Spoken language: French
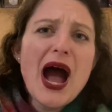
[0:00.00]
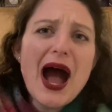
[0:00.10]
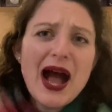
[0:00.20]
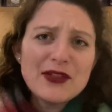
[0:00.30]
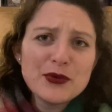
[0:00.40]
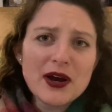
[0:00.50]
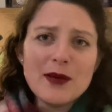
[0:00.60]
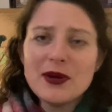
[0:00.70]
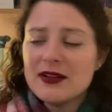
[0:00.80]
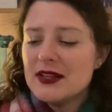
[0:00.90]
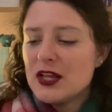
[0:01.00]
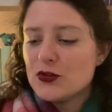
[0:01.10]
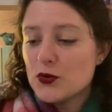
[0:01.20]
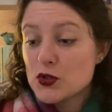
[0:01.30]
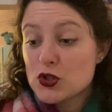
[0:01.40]
adorable.
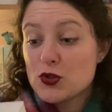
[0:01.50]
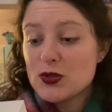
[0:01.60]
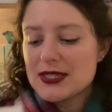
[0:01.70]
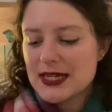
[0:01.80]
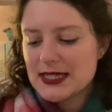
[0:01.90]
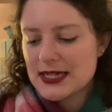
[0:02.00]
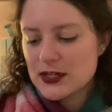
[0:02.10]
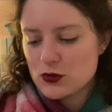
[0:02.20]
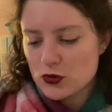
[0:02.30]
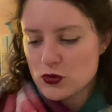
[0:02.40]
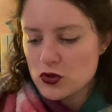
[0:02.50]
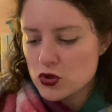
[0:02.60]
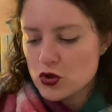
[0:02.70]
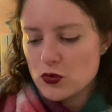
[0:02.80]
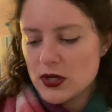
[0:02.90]
Donc je suis très très curieuse.
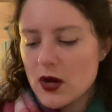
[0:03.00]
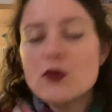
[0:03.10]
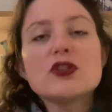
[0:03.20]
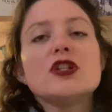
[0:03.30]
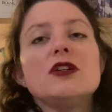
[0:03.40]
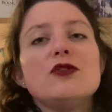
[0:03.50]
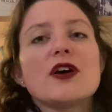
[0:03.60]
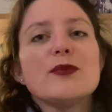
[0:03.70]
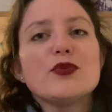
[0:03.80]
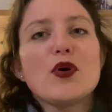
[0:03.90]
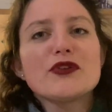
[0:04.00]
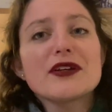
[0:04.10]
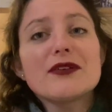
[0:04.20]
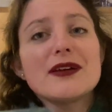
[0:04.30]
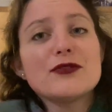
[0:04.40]
Celui-là aussi, il aurait pu
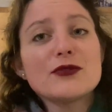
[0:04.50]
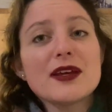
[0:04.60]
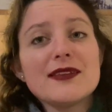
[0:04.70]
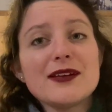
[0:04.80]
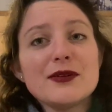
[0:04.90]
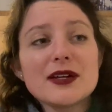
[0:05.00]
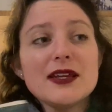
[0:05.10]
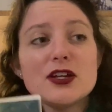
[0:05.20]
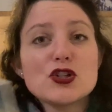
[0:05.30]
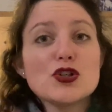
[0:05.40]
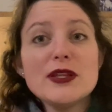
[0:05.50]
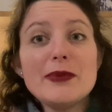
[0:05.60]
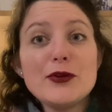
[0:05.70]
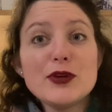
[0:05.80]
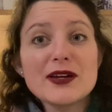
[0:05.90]
rentrer dans la sous-catégorie je n'ai
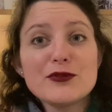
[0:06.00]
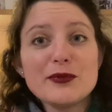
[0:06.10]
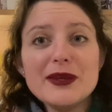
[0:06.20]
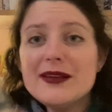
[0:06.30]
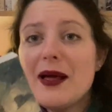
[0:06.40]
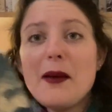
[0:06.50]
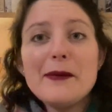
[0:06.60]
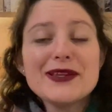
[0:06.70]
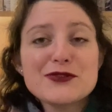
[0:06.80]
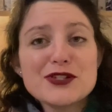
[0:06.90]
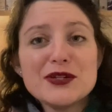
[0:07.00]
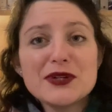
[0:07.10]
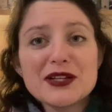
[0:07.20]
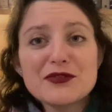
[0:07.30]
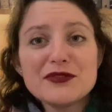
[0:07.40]
pas lu le résumé, parce que je n'ai
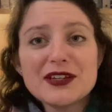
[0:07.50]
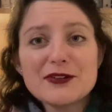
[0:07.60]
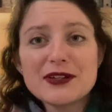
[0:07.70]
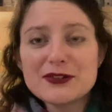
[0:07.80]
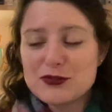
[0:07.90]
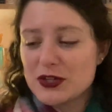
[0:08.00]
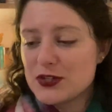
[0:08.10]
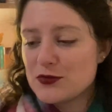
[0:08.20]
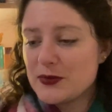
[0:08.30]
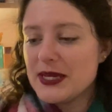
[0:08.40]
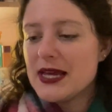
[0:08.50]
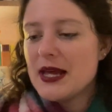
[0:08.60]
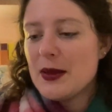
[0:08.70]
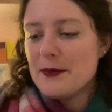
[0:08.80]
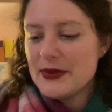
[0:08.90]
aucun souvenir du résumé,
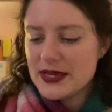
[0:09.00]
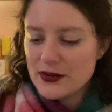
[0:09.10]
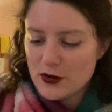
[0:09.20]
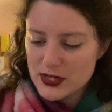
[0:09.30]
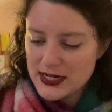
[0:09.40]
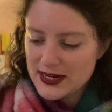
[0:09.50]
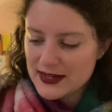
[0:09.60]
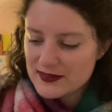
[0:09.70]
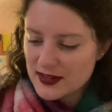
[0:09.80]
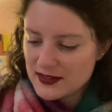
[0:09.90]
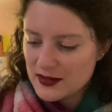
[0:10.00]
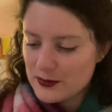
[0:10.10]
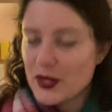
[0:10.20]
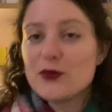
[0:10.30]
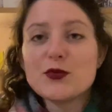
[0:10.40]
mais euh, il a l'air très très
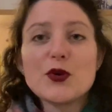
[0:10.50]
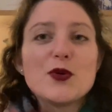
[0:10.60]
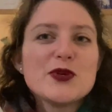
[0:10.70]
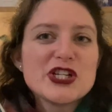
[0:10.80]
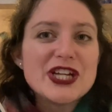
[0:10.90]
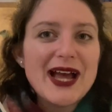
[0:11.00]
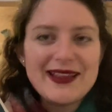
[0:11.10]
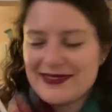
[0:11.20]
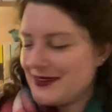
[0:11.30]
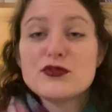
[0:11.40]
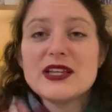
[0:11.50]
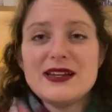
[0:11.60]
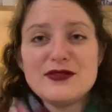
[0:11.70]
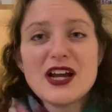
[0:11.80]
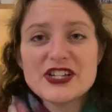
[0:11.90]
bien, donc euh, j'ai hâte. Vous
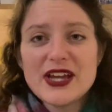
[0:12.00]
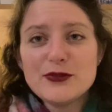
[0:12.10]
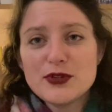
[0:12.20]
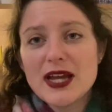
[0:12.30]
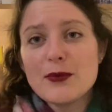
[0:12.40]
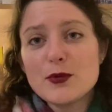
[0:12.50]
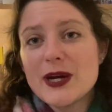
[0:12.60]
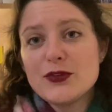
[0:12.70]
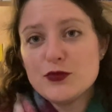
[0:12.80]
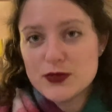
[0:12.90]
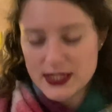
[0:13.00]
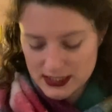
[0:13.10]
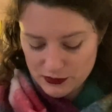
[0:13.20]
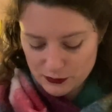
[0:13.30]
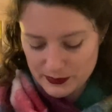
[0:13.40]
allez voir, j'ai hâte de lire à peu près tous ces
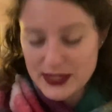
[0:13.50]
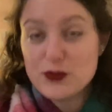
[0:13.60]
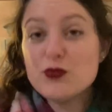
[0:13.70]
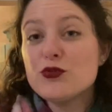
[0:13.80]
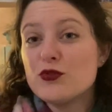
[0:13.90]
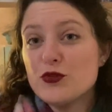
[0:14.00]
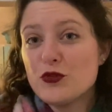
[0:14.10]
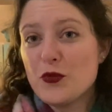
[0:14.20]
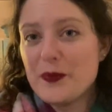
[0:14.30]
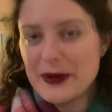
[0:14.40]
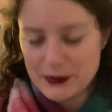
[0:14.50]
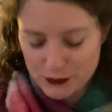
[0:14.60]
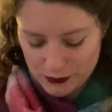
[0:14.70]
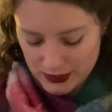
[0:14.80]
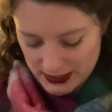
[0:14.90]
livres, mais tous ne seront pas lus.